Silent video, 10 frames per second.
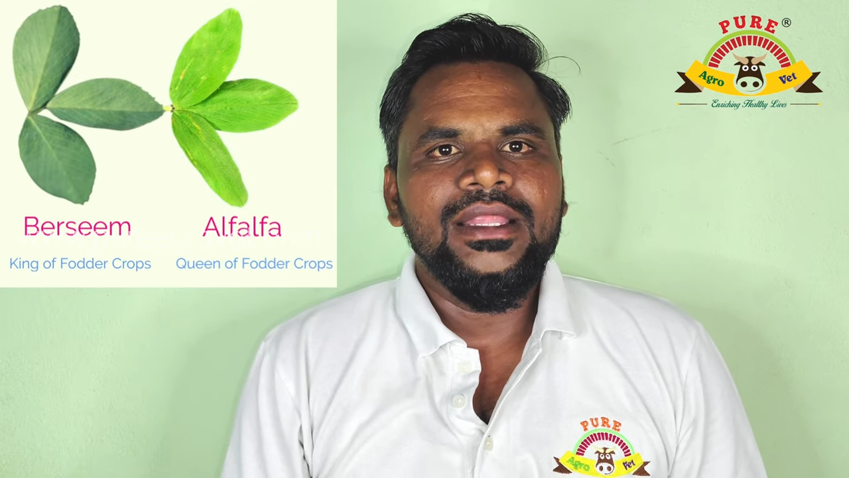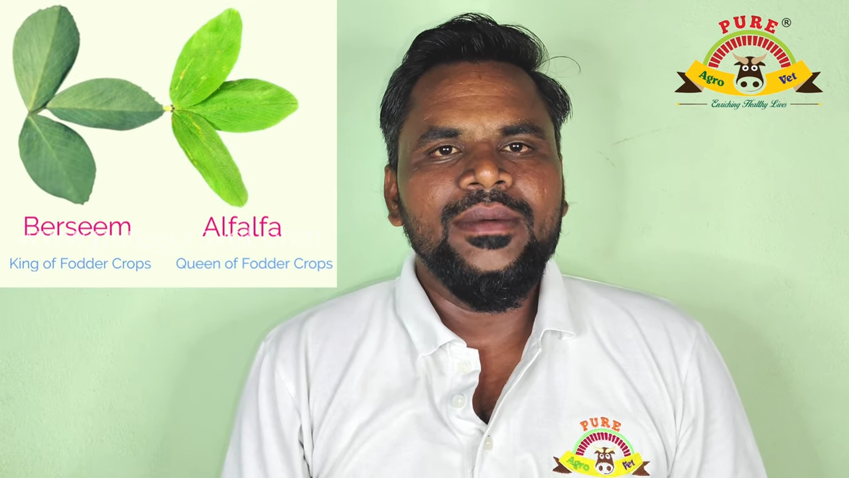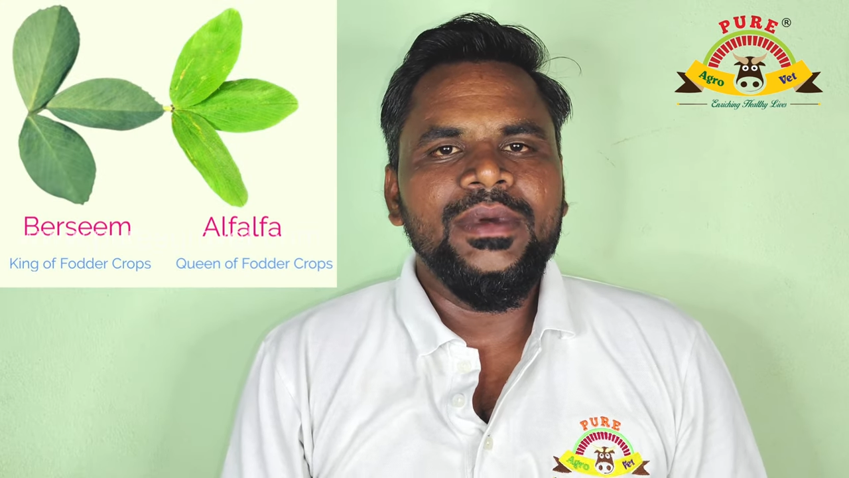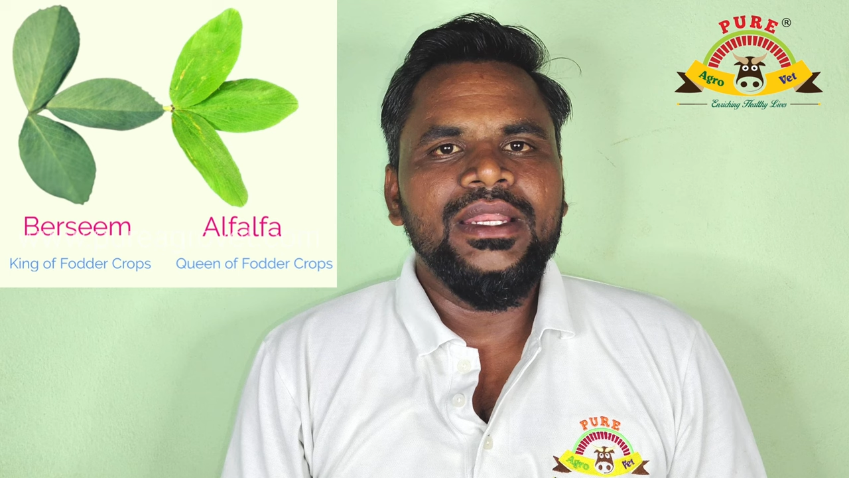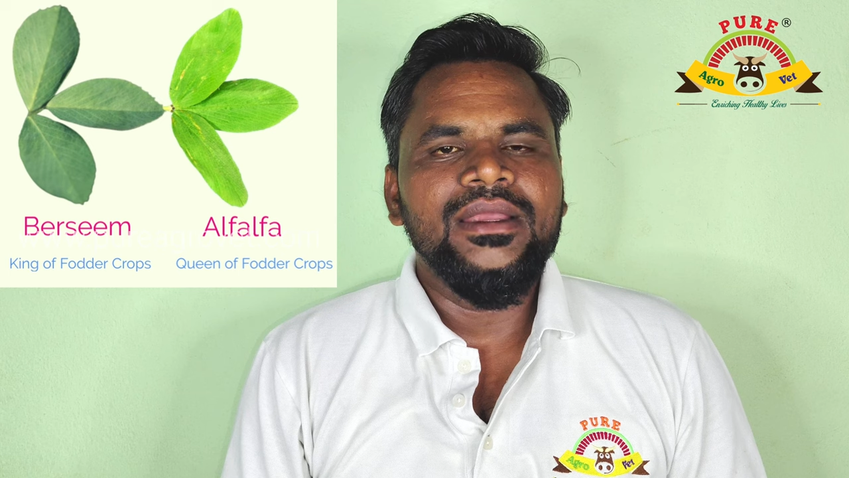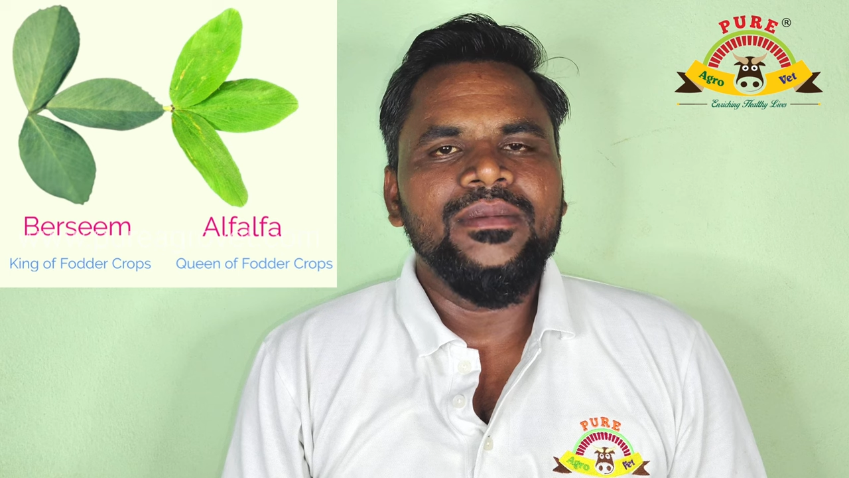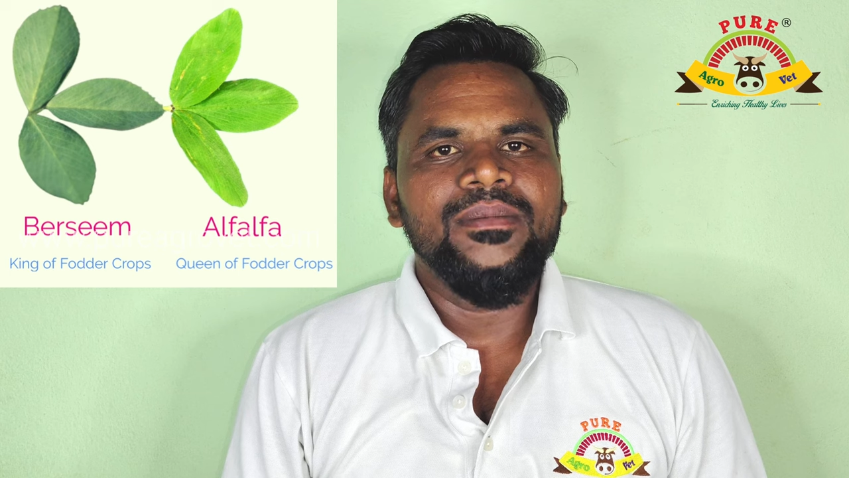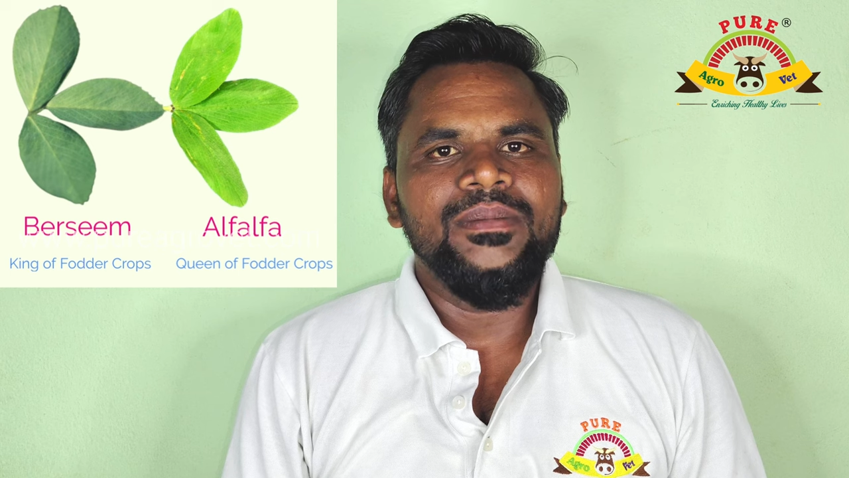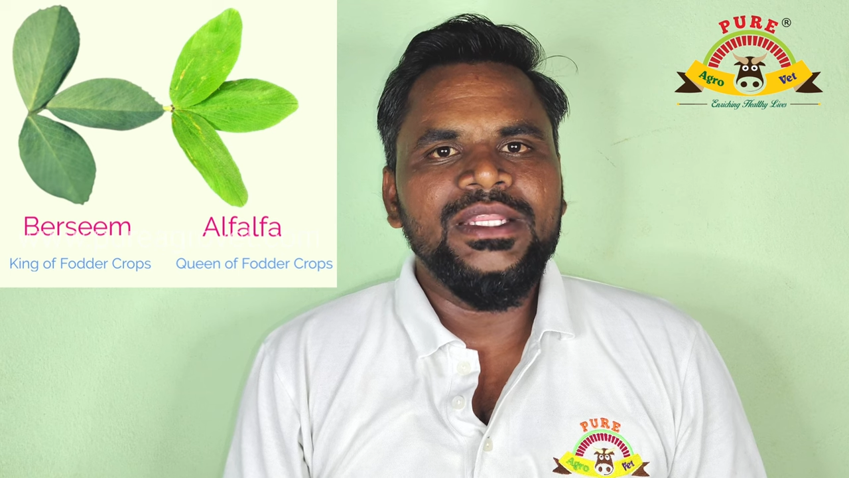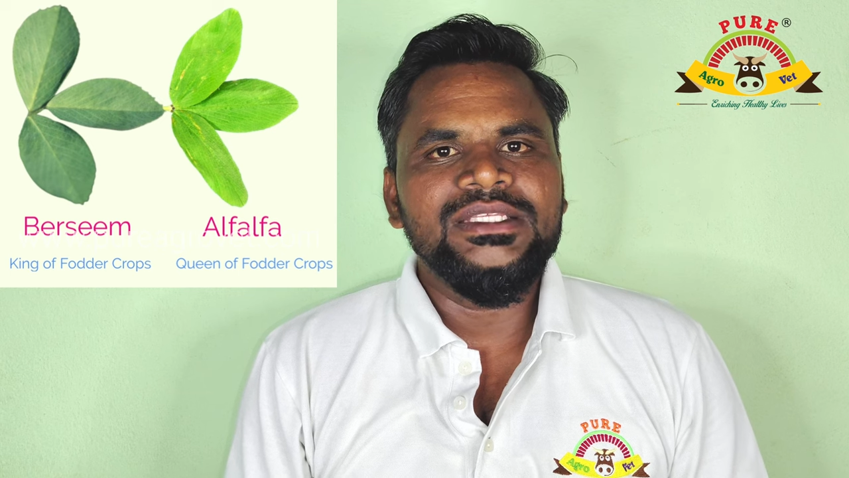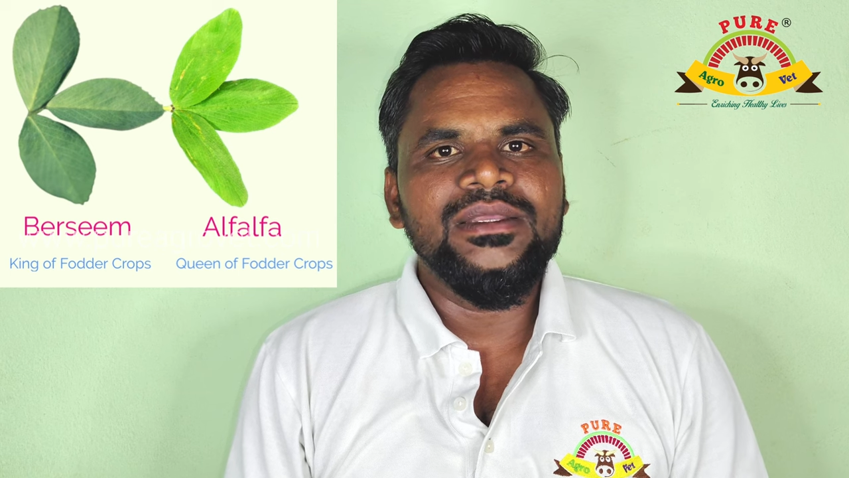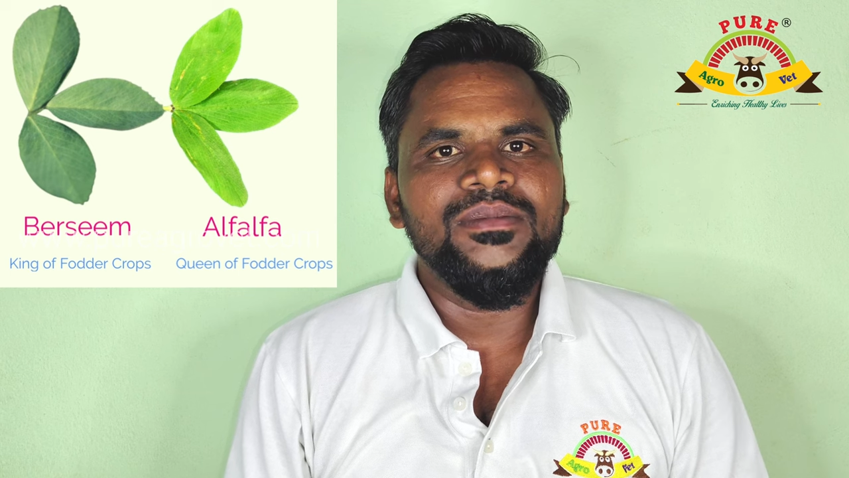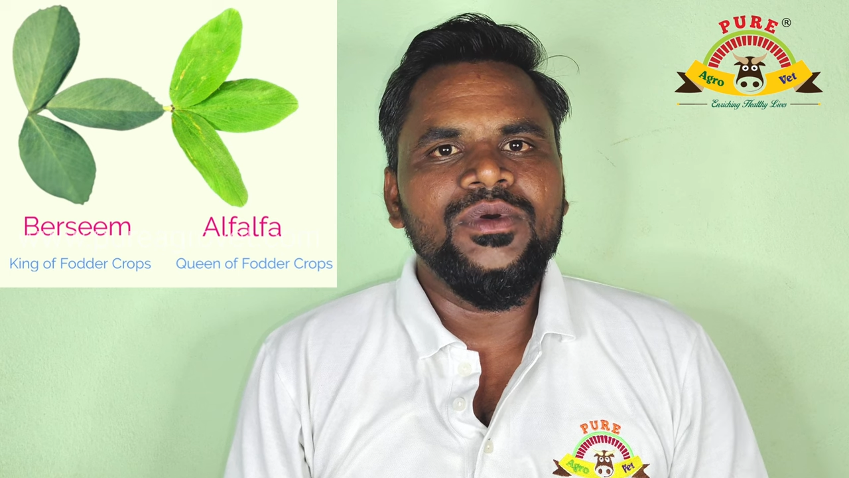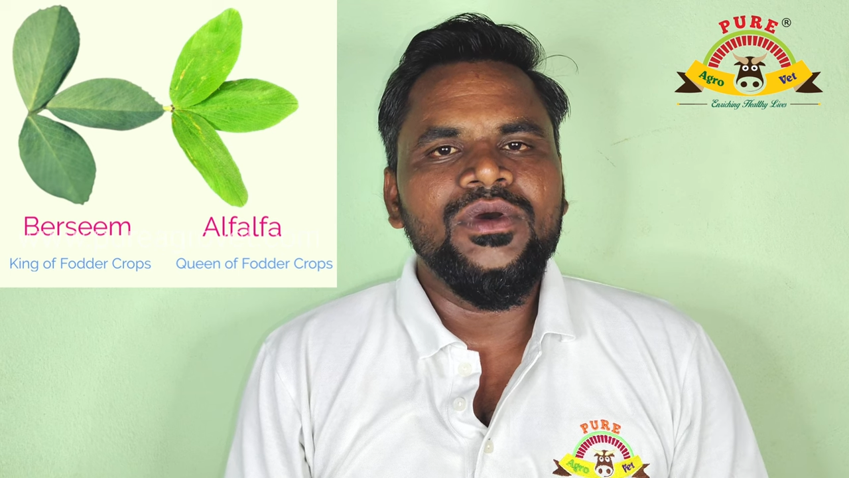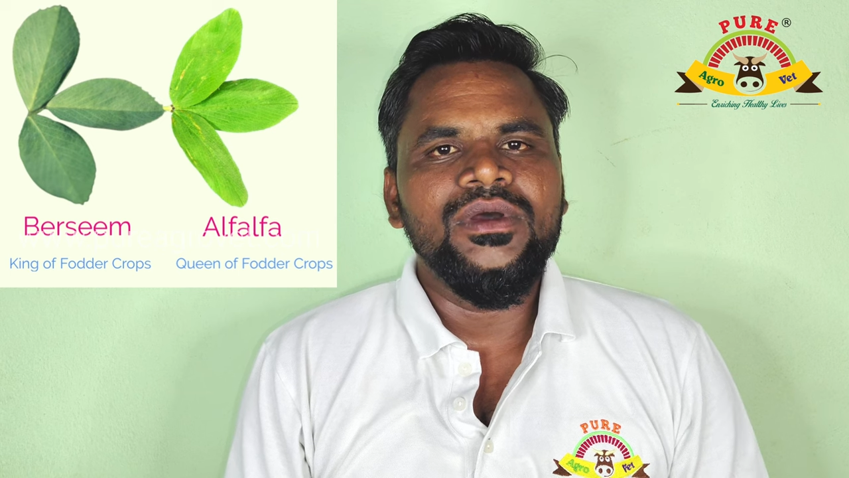அதே மாதிரி
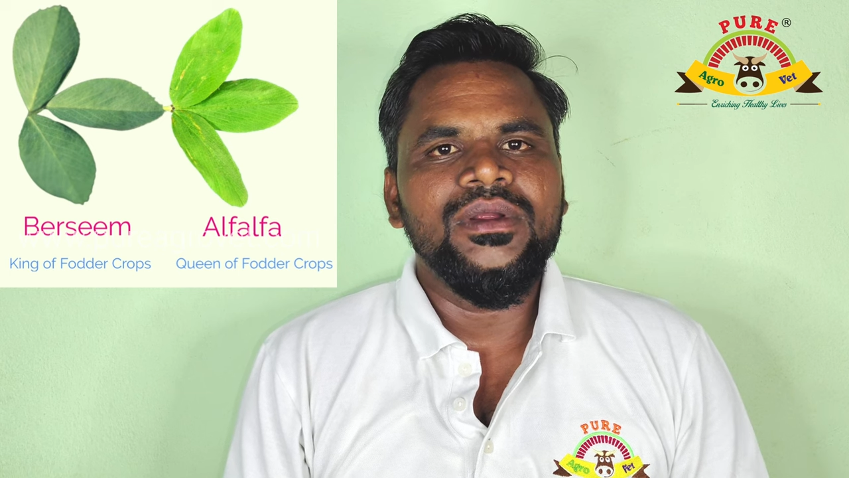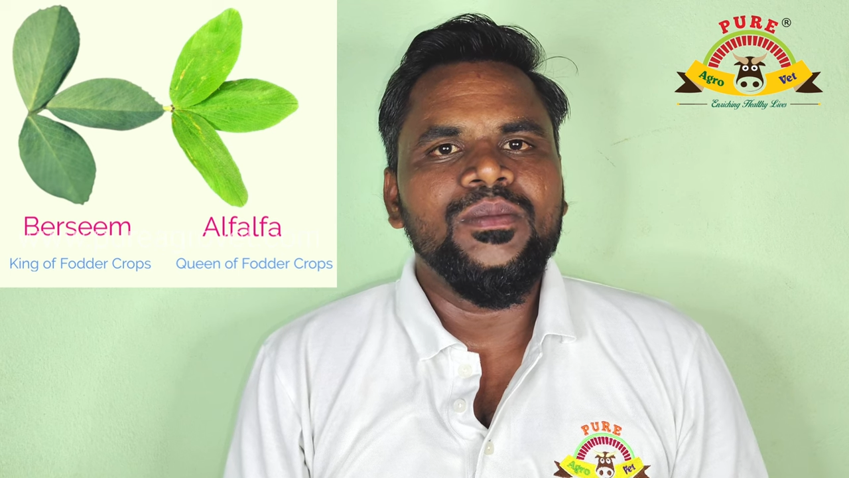பெர்சிமும்